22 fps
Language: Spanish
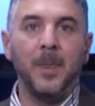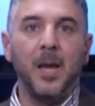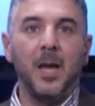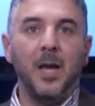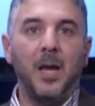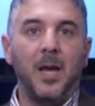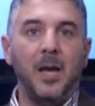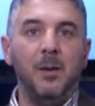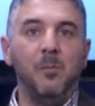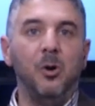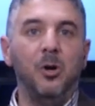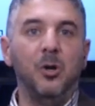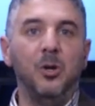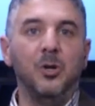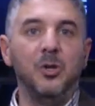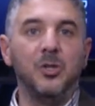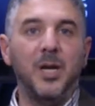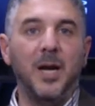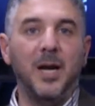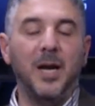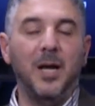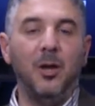
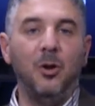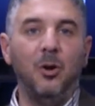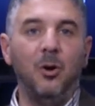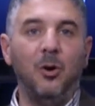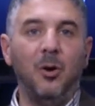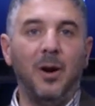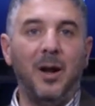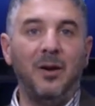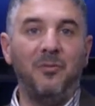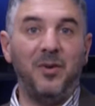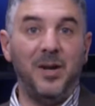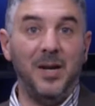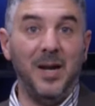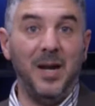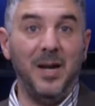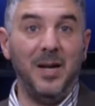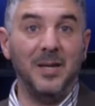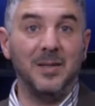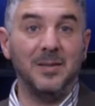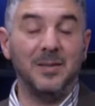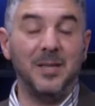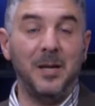Hemos llegado al
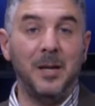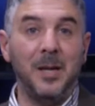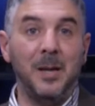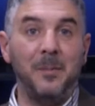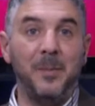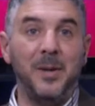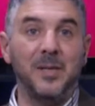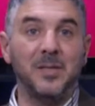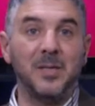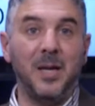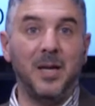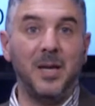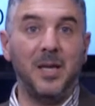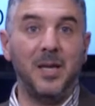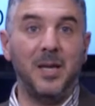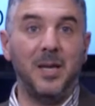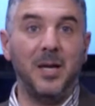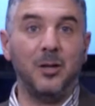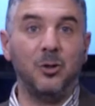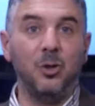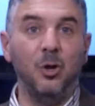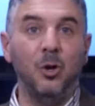final de mensaje
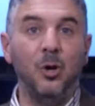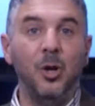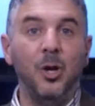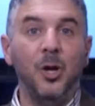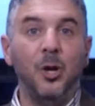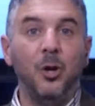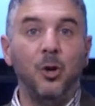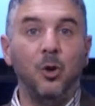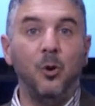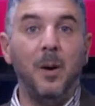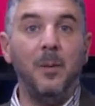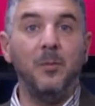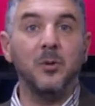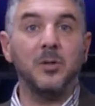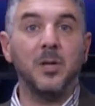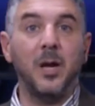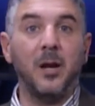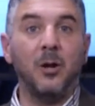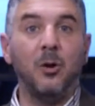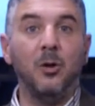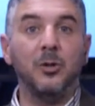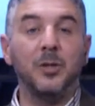directo, nos vamos
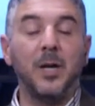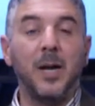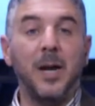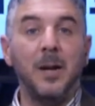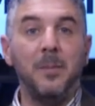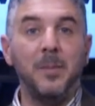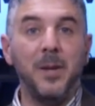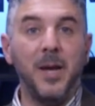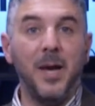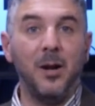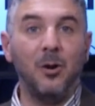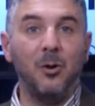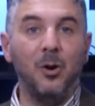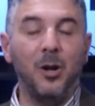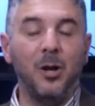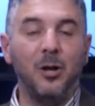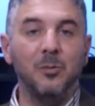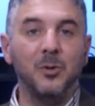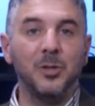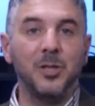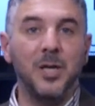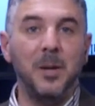a reencontrar el miércoles
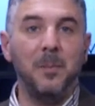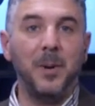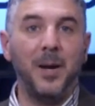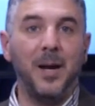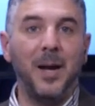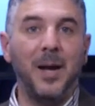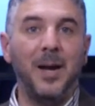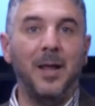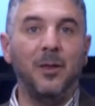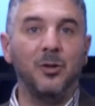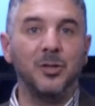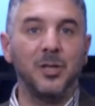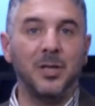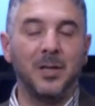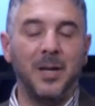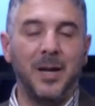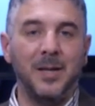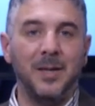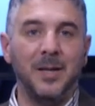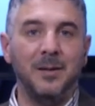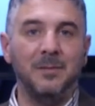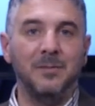como siempre a las
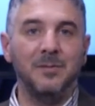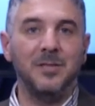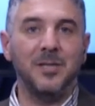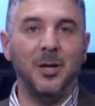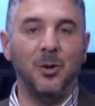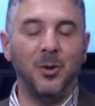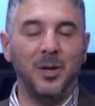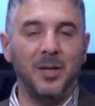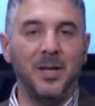12.30. Chao, que